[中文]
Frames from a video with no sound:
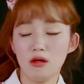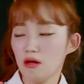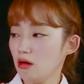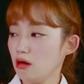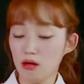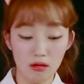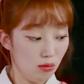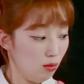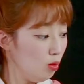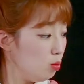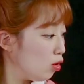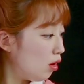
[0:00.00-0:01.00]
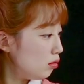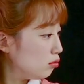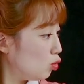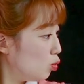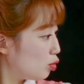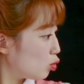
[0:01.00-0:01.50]
啊！
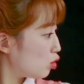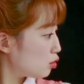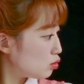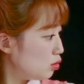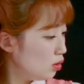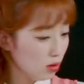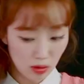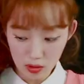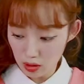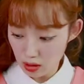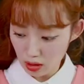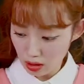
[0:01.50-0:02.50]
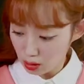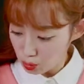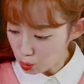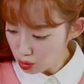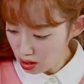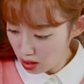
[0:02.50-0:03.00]
铅笔弄哪去了？
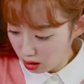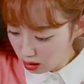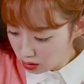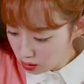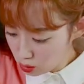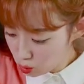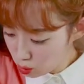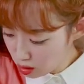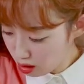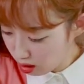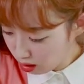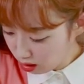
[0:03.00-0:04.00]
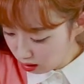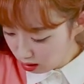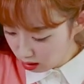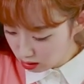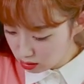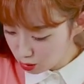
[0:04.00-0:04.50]
大白兔，
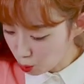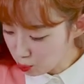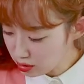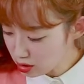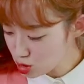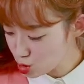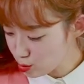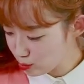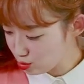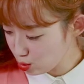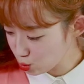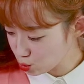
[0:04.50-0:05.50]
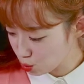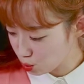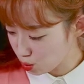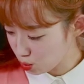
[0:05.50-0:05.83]
铅笔戒指给我吧。